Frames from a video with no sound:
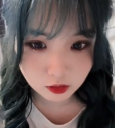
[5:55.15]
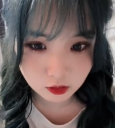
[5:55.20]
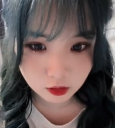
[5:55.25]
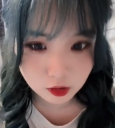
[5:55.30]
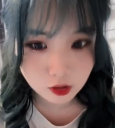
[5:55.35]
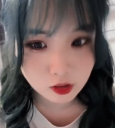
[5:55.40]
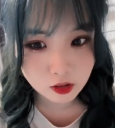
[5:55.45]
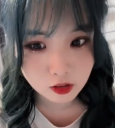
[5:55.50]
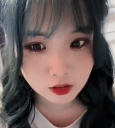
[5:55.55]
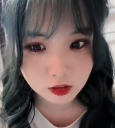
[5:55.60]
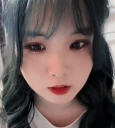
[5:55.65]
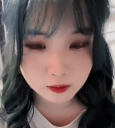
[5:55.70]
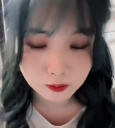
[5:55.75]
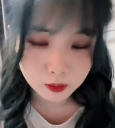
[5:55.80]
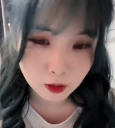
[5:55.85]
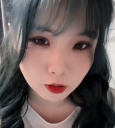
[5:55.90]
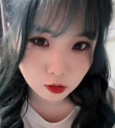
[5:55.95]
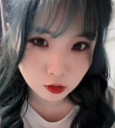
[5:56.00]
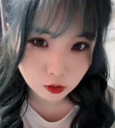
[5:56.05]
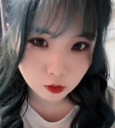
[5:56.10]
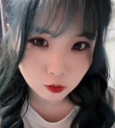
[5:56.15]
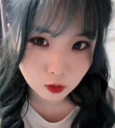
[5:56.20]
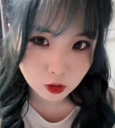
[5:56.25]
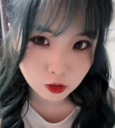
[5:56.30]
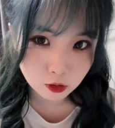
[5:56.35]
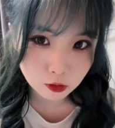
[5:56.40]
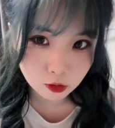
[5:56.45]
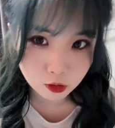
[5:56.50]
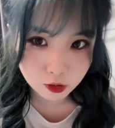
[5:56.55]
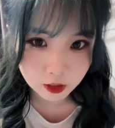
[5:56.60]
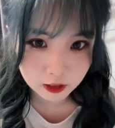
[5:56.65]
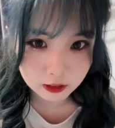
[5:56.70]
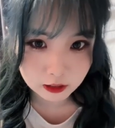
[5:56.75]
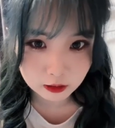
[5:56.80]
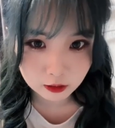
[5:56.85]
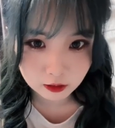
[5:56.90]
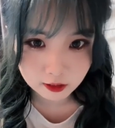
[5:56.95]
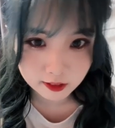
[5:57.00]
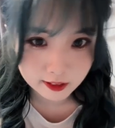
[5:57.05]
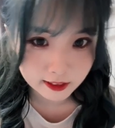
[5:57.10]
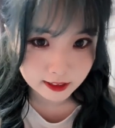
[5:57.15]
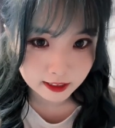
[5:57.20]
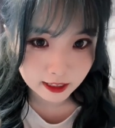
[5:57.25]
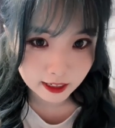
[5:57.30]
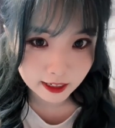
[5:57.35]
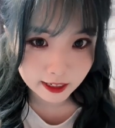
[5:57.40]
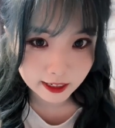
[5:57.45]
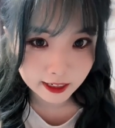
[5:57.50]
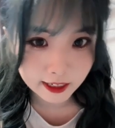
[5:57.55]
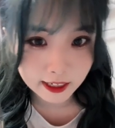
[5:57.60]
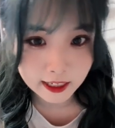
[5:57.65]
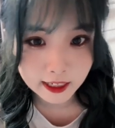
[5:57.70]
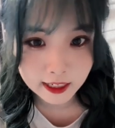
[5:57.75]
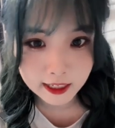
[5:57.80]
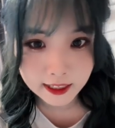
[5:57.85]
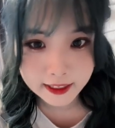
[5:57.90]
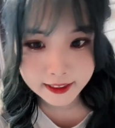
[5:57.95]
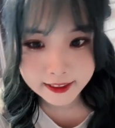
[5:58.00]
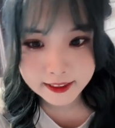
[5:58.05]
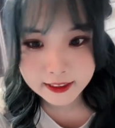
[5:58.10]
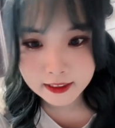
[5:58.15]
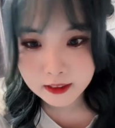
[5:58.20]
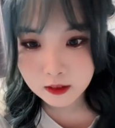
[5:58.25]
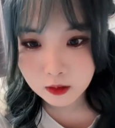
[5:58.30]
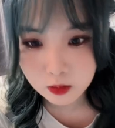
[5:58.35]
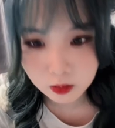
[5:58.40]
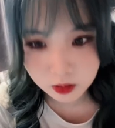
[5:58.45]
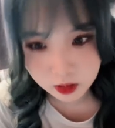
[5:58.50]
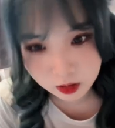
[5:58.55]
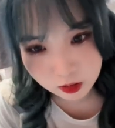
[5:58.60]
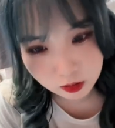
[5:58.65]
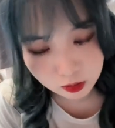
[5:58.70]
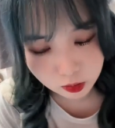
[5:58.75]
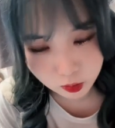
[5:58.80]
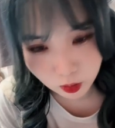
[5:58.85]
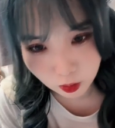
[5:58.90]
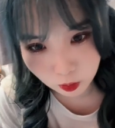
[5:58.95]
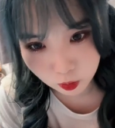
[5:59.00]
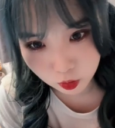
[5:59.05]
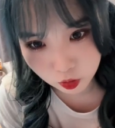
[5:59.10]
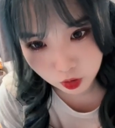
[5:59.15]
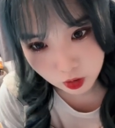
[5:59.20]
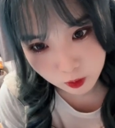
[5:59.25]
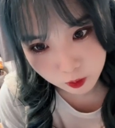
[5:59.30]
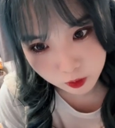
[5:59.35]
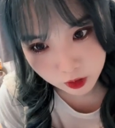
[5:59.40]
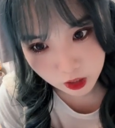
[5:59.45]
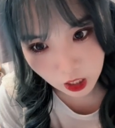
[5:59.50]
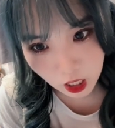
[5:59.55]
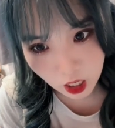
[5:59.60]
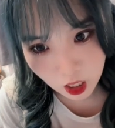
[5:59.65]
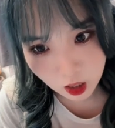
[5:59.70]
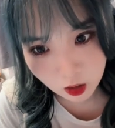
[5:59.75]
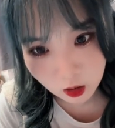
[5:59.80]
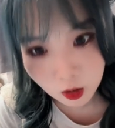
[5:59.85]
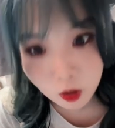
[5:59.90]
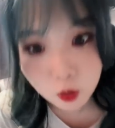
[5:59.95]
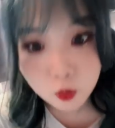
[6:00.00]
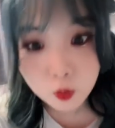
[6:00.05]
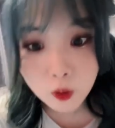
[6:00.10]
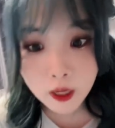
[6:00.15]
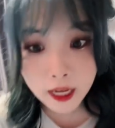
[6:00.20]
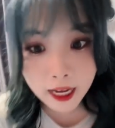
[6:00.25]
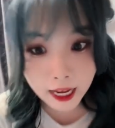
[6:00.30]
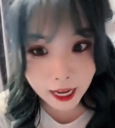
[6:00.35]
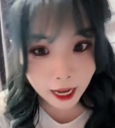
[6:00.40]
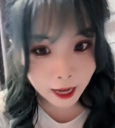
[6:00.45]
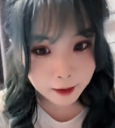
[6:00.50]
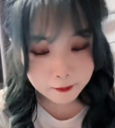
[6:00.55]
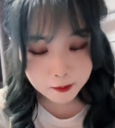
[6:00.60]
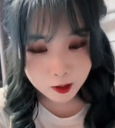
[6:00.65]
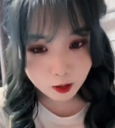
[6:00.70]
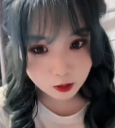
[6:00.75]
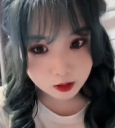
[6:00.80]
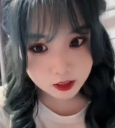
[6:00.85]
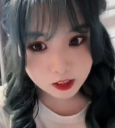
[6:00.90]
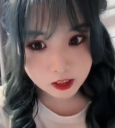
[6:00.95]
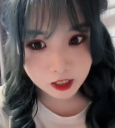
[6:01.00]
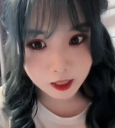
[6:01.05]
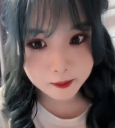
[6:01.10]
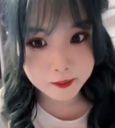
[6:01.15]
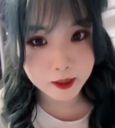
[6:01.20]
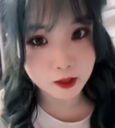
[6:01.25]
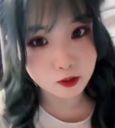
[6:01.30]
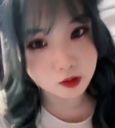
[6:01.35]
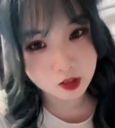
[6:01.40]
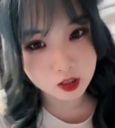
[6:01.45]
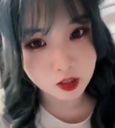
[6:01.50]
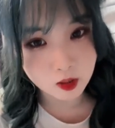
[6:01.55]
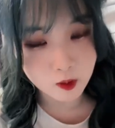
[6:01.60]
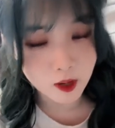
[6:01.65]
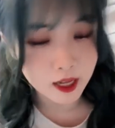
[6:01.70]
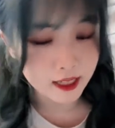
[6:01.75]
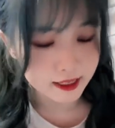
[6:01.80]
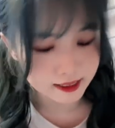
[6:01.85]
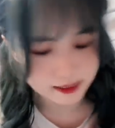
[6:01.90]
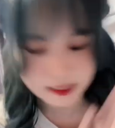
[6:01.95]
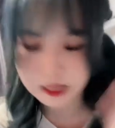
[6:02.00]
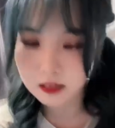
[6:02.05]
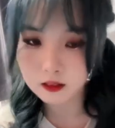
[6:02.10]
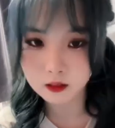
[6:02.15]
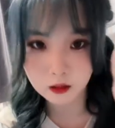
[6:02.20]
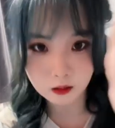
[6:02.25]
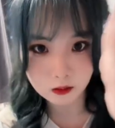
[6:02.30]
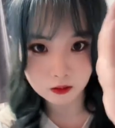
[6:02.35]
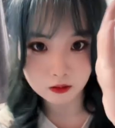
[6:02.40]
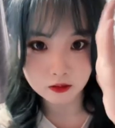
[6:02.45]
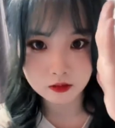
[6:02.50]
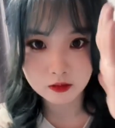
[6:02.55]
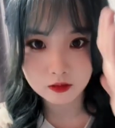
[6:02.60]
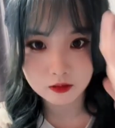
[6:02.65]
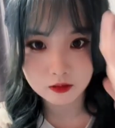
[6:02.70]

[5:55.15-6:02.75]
就有能帮助我入睡的东西呀，所以就算我睡不着，对，还没有机场摆渡车快，赞同。